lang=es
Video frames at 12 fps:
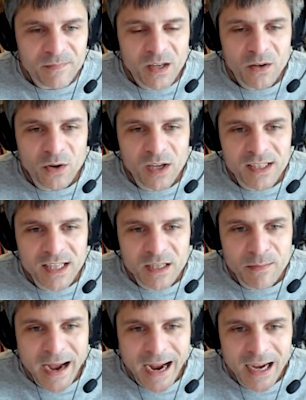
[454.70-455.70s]
con estas
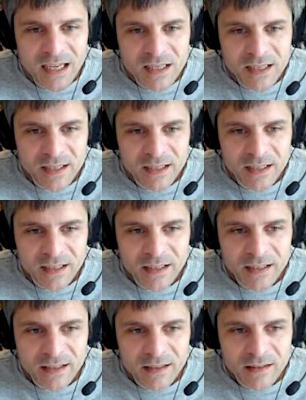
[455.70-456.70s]
mangas
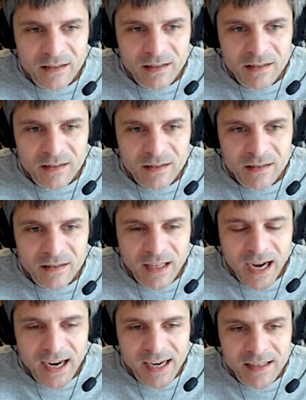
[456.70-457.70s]
eh,
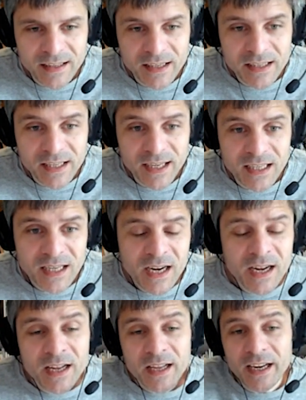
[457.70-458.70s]
tan
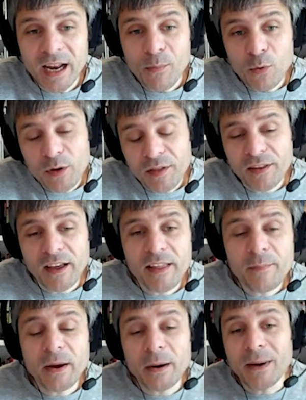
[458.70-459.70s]
características y la publicidad
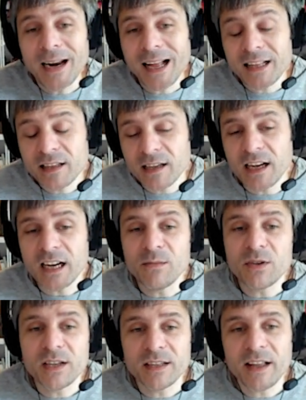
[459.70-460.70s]
de Parmalat en la
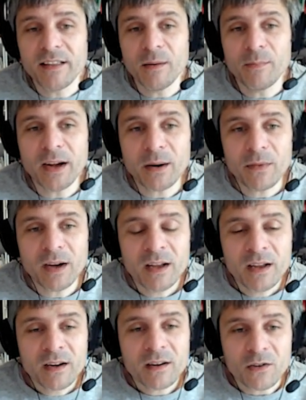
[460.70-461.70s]
camiseta del Parma,
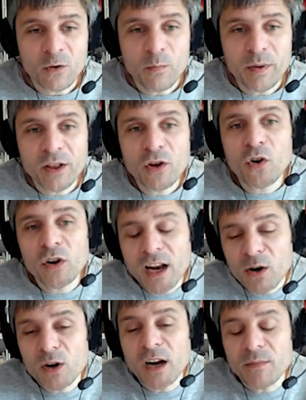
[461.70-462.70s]
rompiendo con
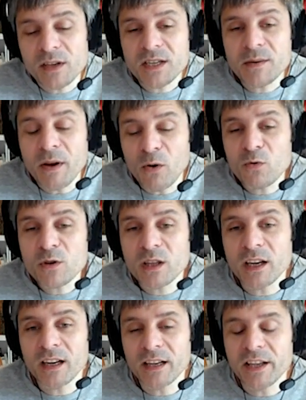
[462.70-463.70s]
algo que a mí sí me
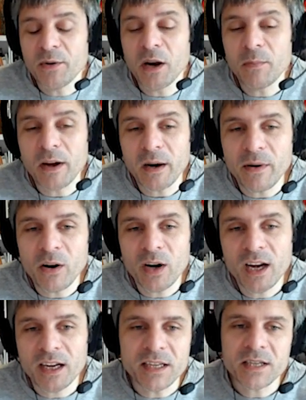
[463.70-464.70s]
gusta, que lleva el Parma
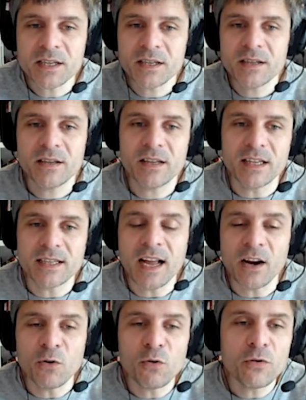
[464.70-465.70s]
ahora, que es, que es
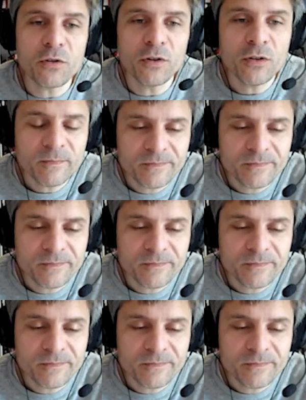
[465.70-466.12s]
la cruz, ¿no?